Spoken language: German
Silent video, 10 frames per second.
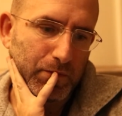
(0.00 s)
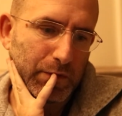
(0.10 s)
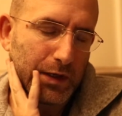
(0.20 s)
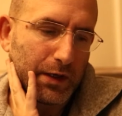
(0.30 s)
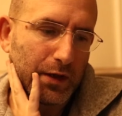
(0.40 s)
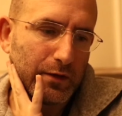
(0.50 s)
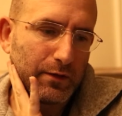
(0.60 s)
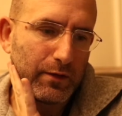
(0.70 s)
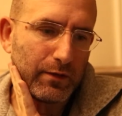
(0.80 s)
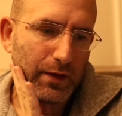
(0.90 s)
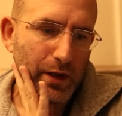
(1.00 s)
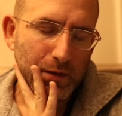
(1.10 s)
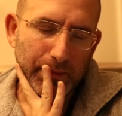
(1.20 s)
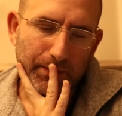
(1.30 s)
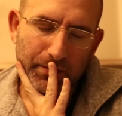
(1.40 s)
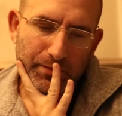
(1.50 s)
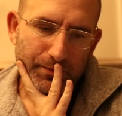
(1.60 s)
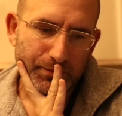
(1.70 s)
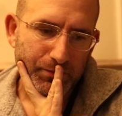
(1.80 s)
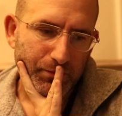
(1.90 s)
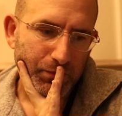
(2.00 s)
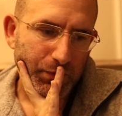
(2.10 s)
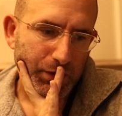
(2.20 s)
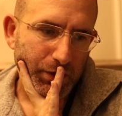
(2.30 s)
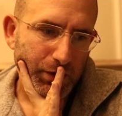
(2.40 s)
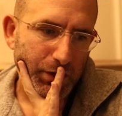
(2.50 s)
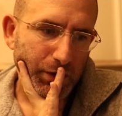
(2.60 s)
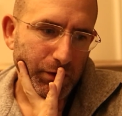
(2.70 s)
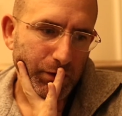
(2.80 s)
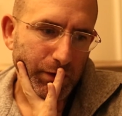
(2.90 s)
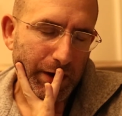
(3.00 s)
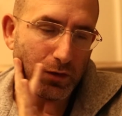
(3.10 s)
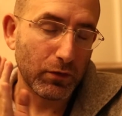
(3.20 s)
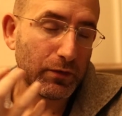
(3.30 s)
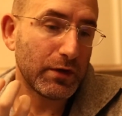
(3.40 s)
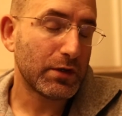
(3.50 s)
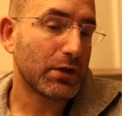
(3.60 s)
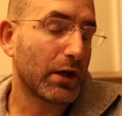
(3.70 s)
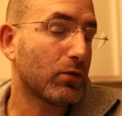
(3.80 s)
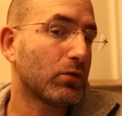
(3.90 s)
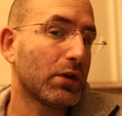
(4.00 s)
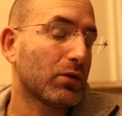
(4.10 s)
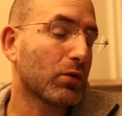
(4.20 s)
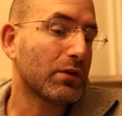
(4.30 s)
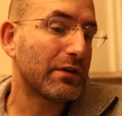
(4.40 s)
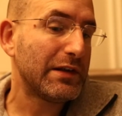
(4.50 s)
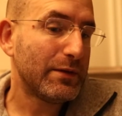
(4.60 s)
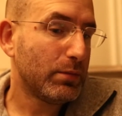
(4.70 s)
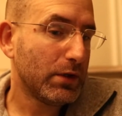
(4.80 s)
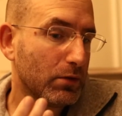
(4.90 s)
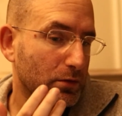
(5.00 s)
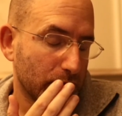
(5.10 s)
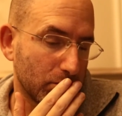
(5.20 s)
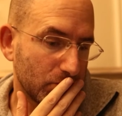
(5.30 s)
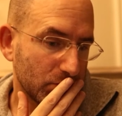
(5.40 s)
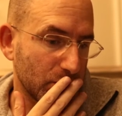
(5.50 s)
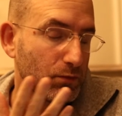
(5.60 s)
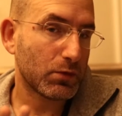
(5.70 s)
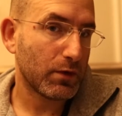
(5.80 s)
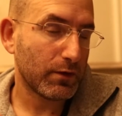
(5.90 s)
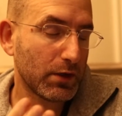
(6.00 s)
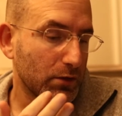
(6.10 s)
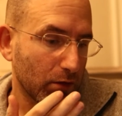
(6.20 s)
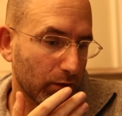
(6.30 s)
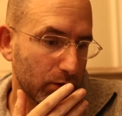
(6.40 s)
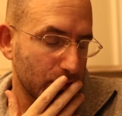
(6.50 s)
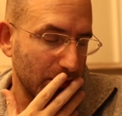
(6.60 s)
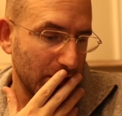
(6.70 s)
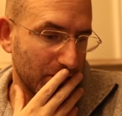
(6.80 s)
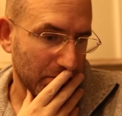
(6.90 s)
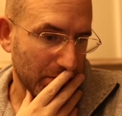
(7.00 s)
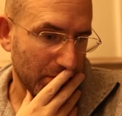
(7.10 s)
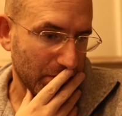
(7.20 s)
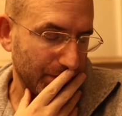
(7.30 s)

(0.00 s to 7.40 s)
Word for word: die Erkenntnis des Selbst, ist, hat offensichtlich ein unterdrücktes Libido, sonst würde sie nicht toxisch metaframen.